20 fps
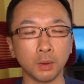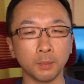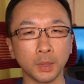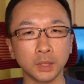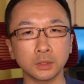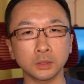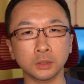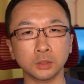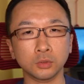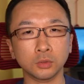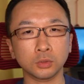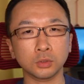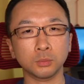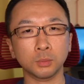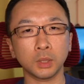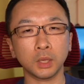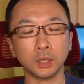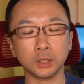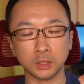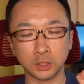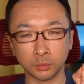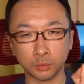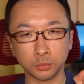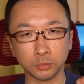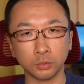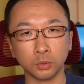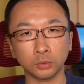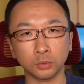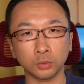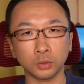まず1つ目が自分
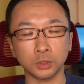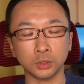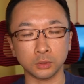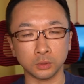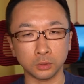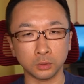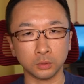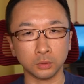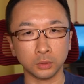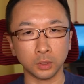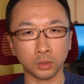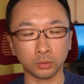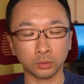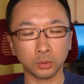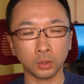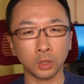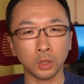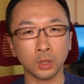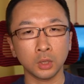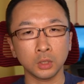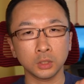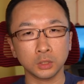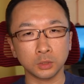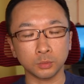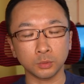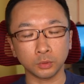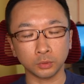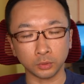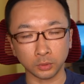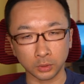ごとにするっていうこと自
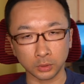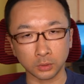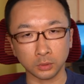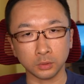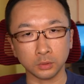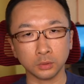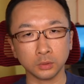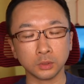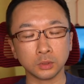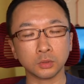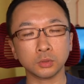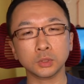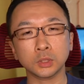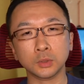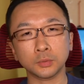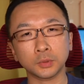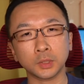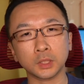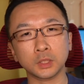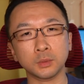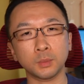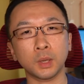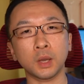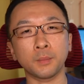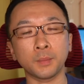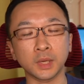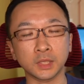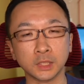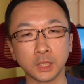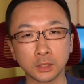分ごとにするそして2つ目が
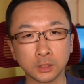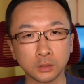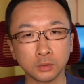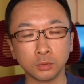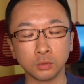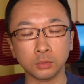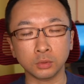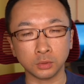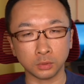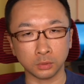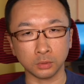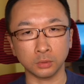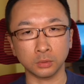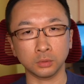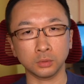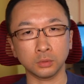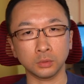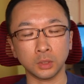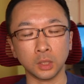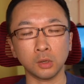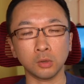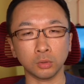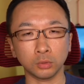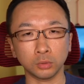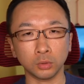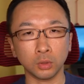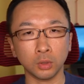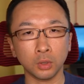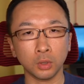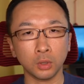摩擦を作るっていうこと、
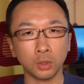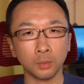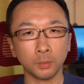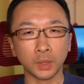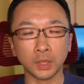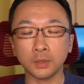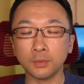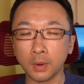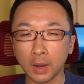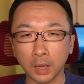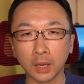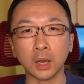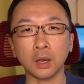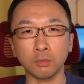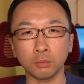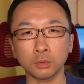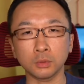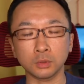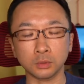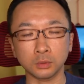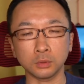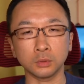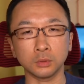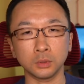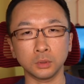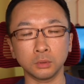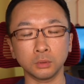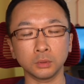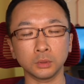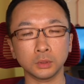まあ、違和感を作るっ
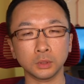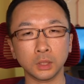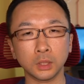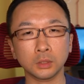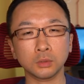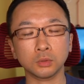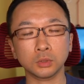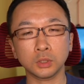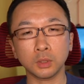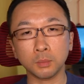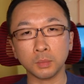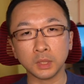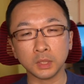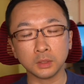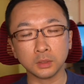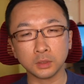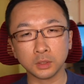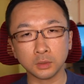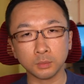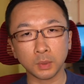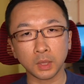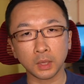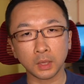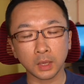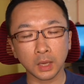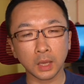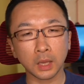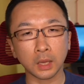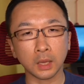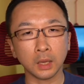てことですねそして3つ目
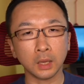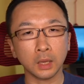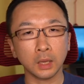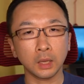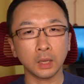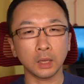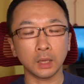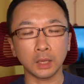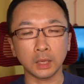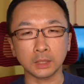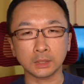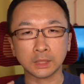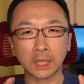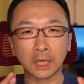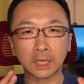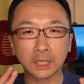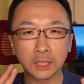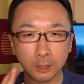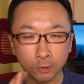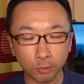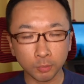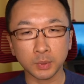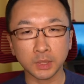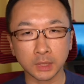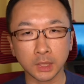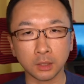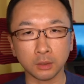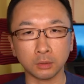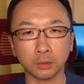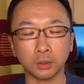が先を見
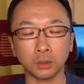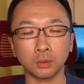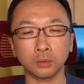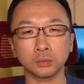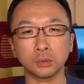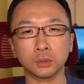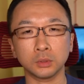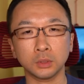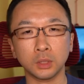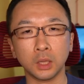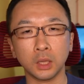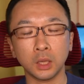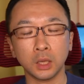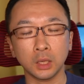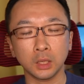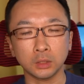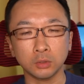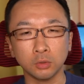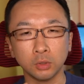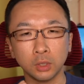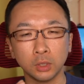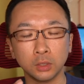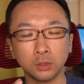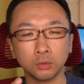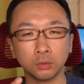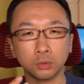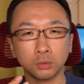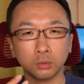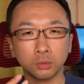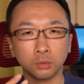せるっていうことですねそれに
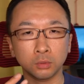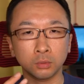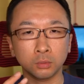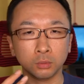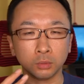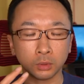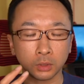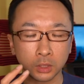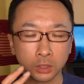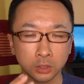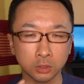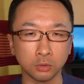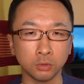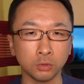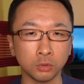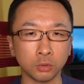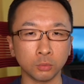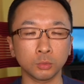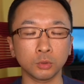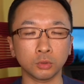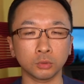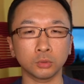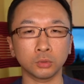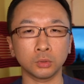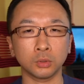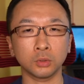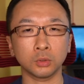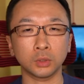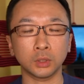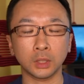よ記事を読むこと
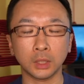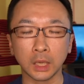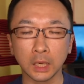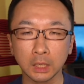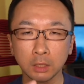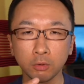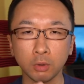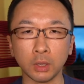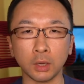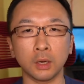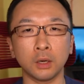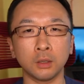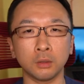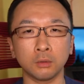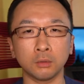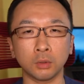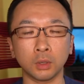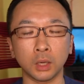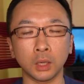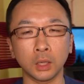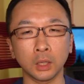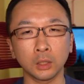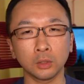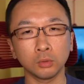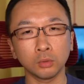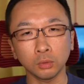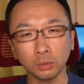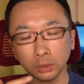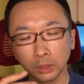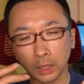によって何を得られるのか
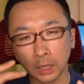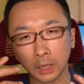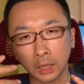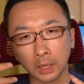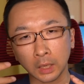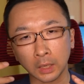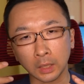どんな